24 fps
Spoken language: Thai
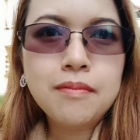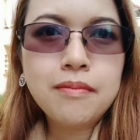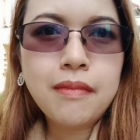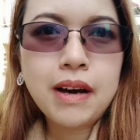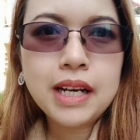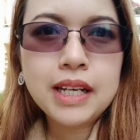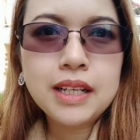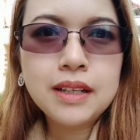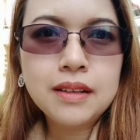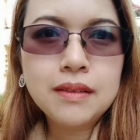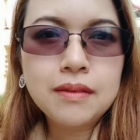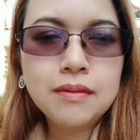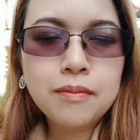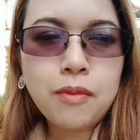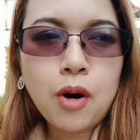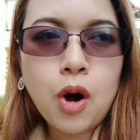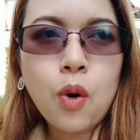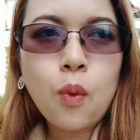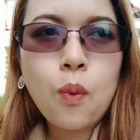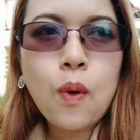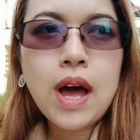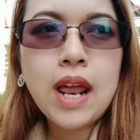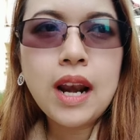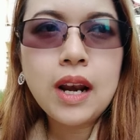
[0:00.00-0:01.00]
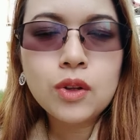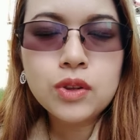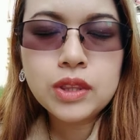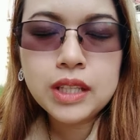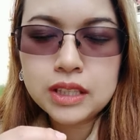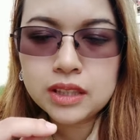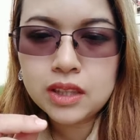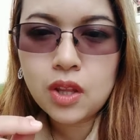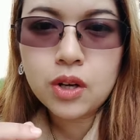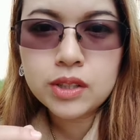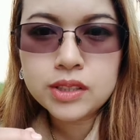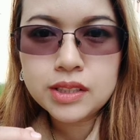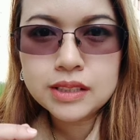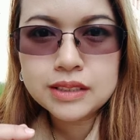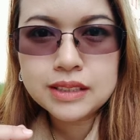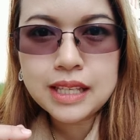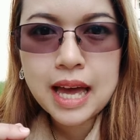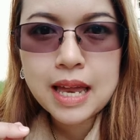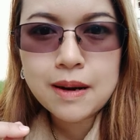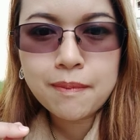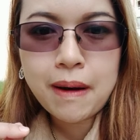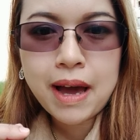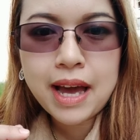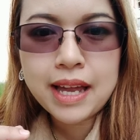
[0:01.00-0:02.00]
มันเพราะว่าเราติดต่อสื่อ
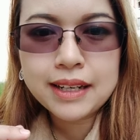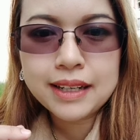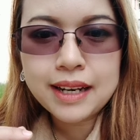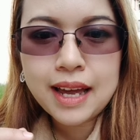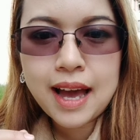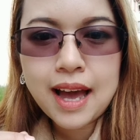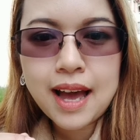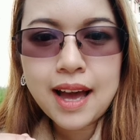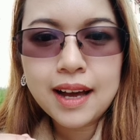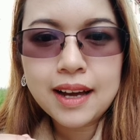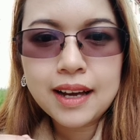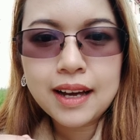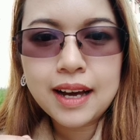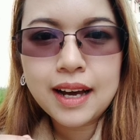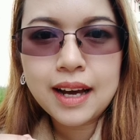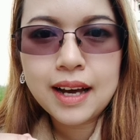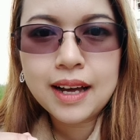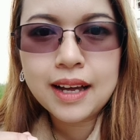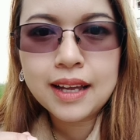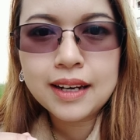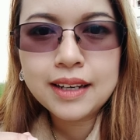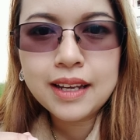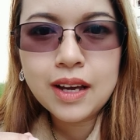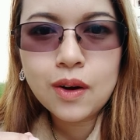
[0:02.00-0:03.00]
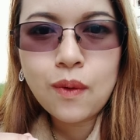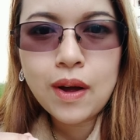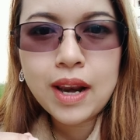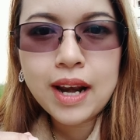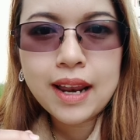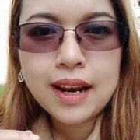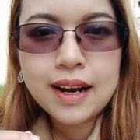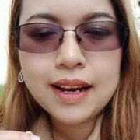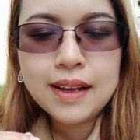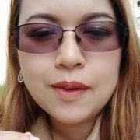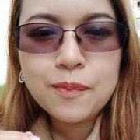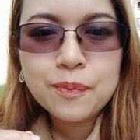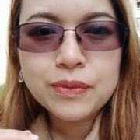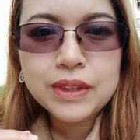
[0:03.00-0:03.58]
สารผ่านทางเรียกว่าแล้ว